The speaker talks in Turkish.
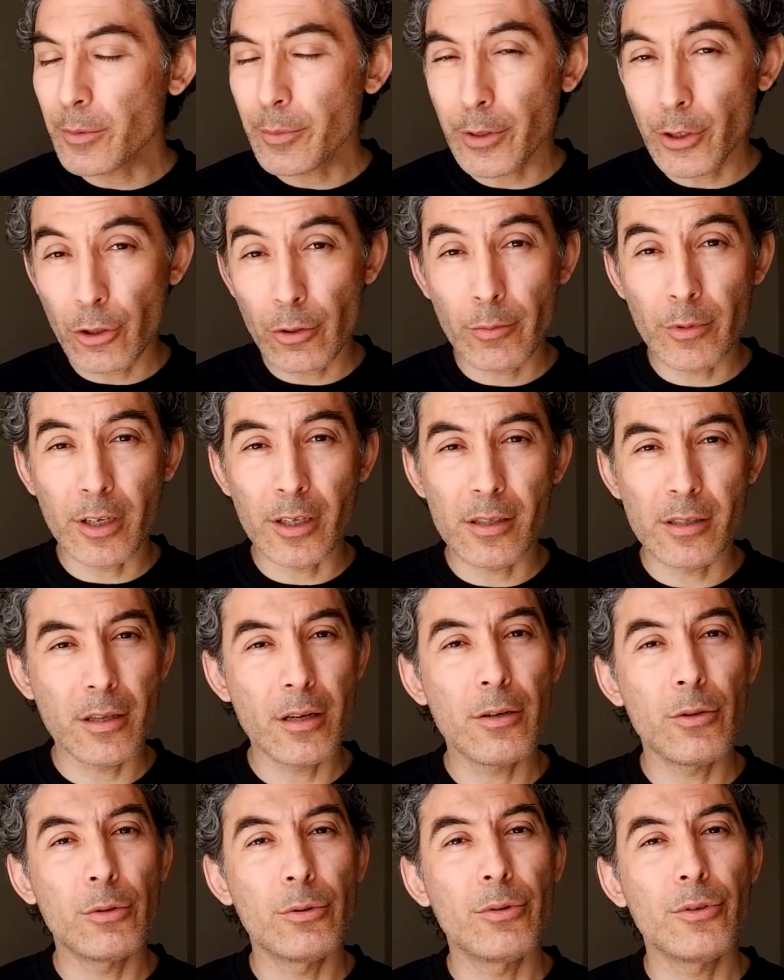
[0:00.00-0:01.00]
Pil ömrü
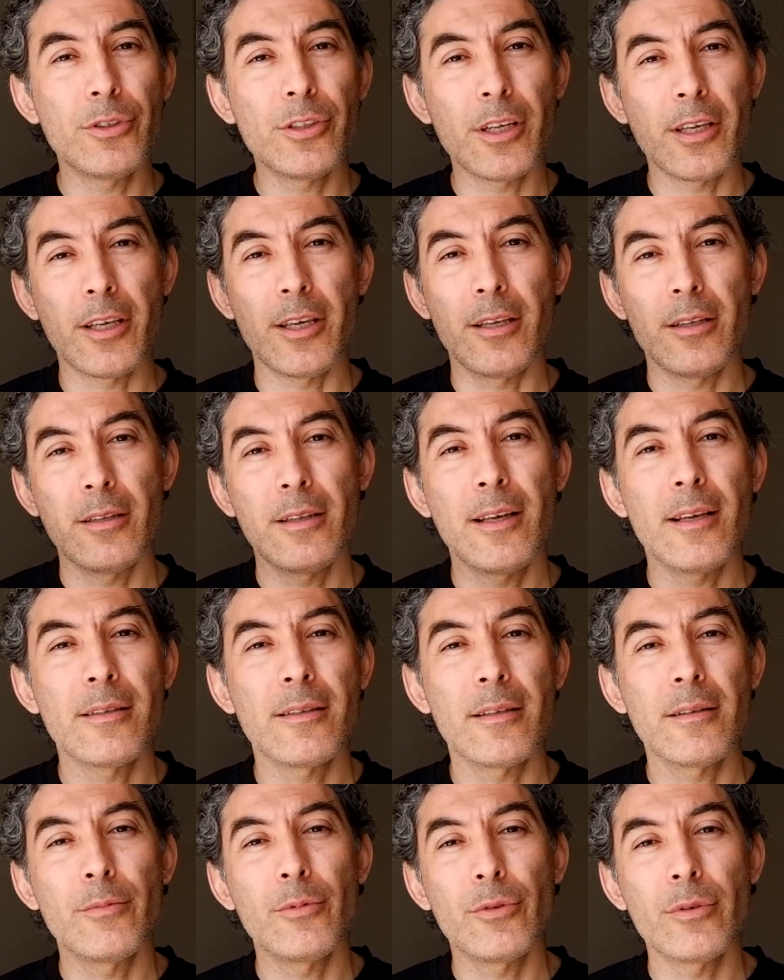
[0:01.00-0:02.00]
açısından oldukça iyi.
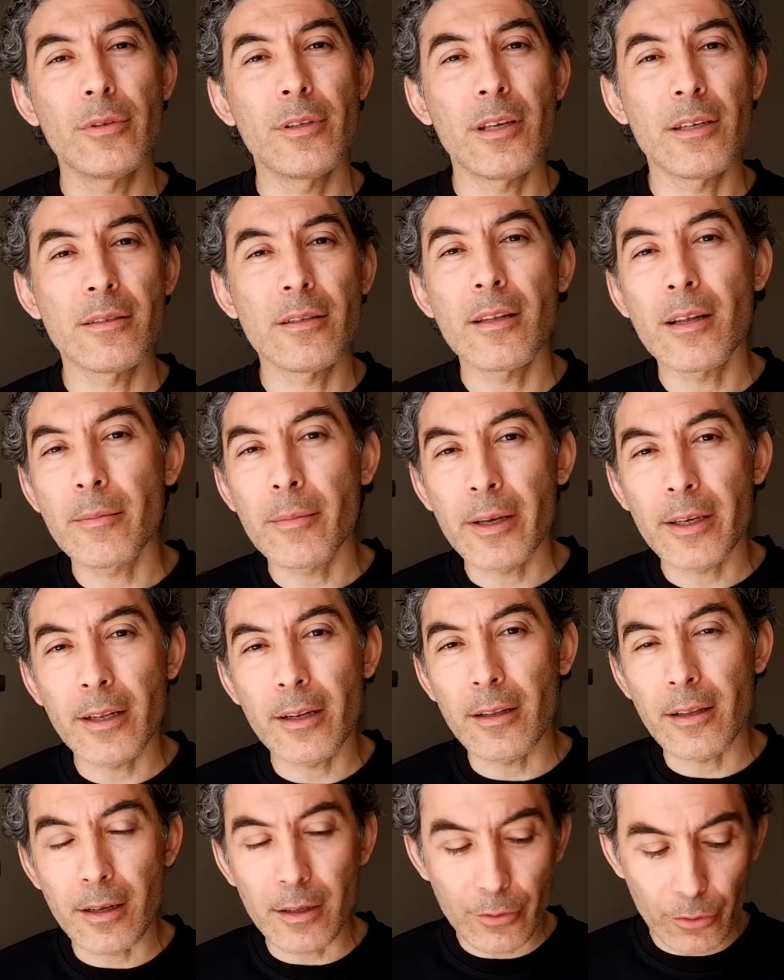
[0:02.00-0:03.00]
DSL, bütün DSLR
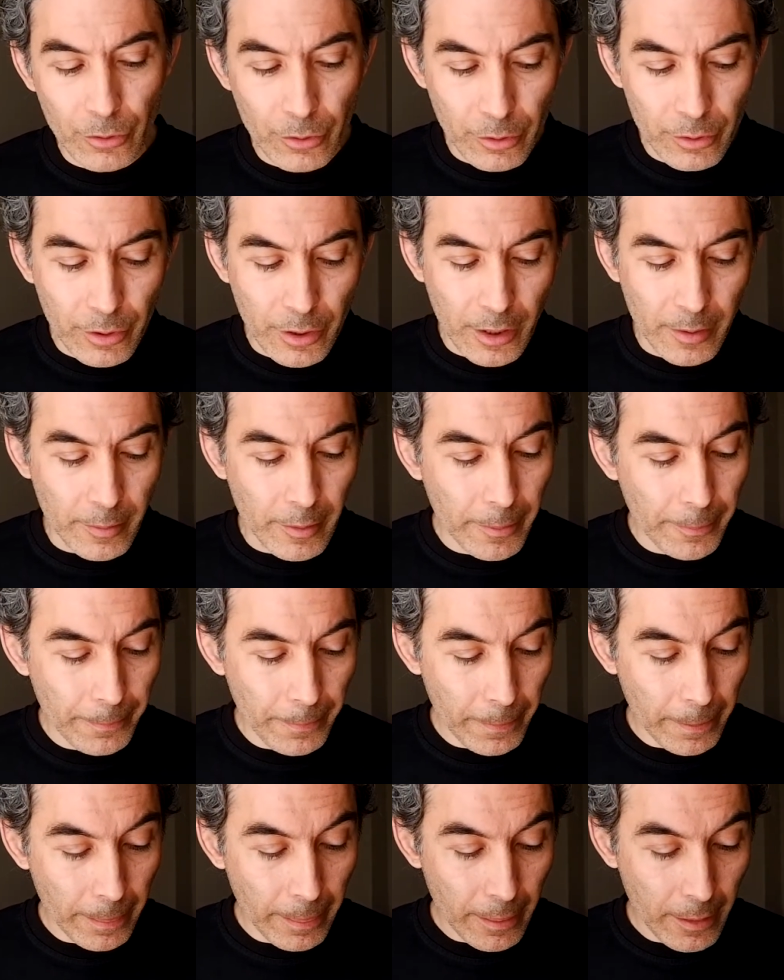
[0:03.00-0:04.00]
makinelerde olduğu gibi.
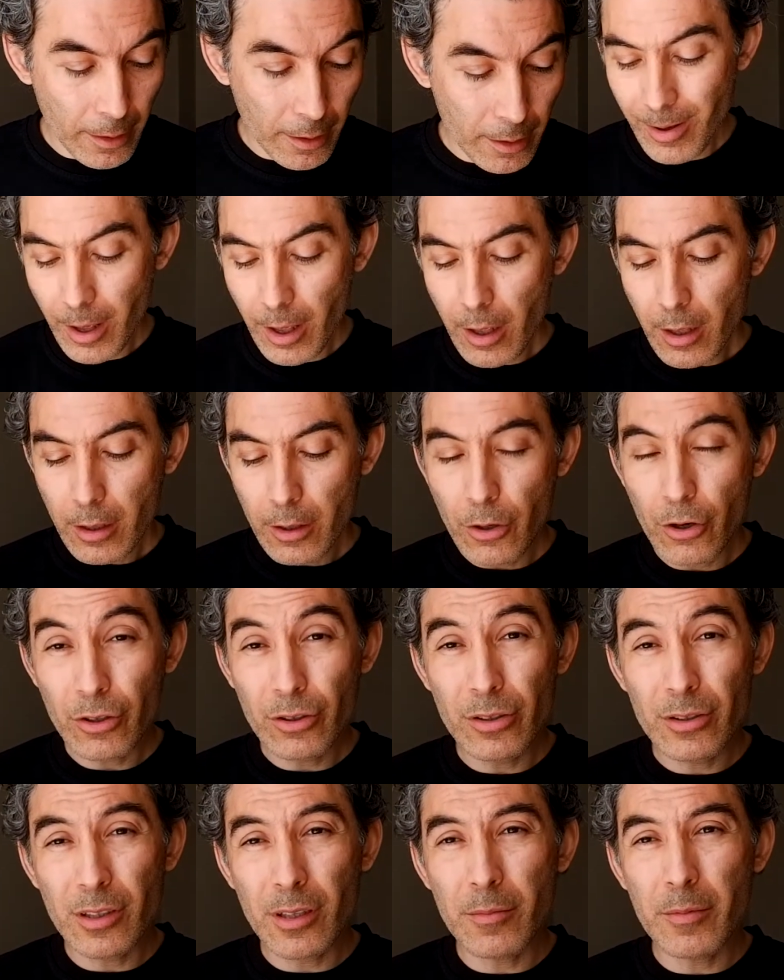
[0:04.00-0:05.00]

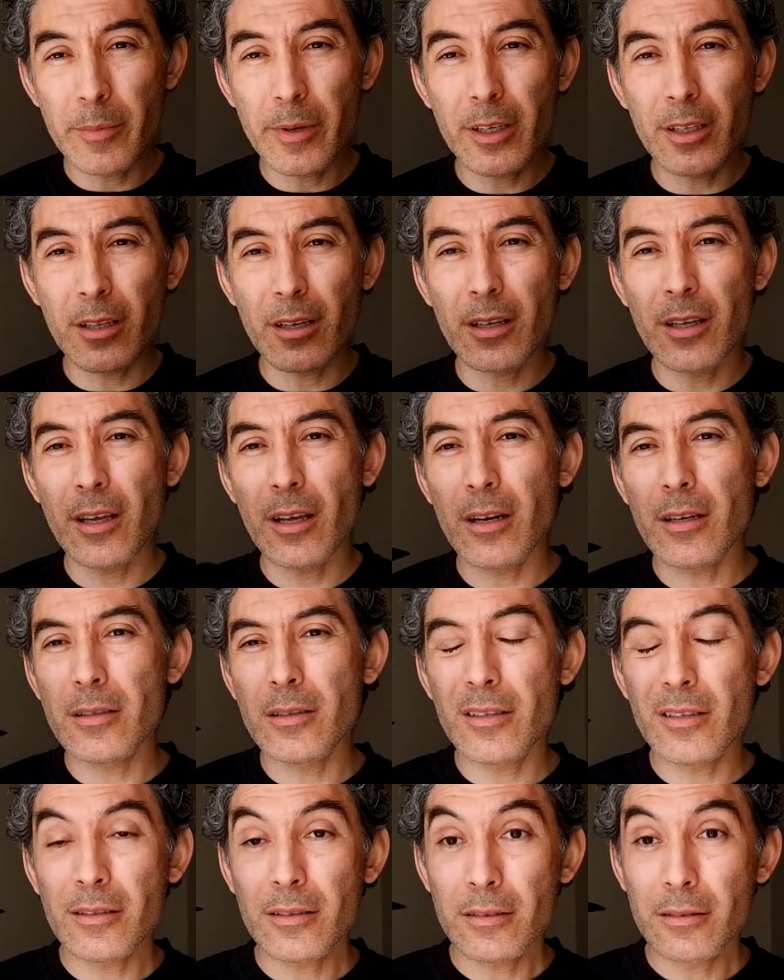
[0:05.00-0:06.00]
Gördüğünüz gibi makinenin
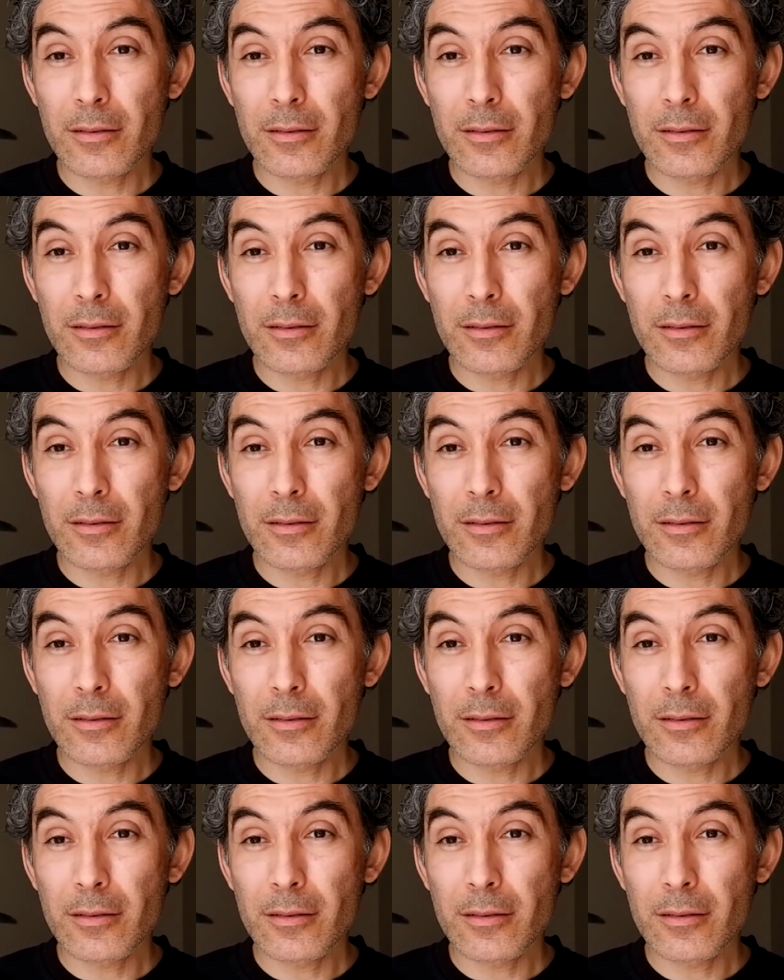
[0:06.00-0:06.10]
kendisi e,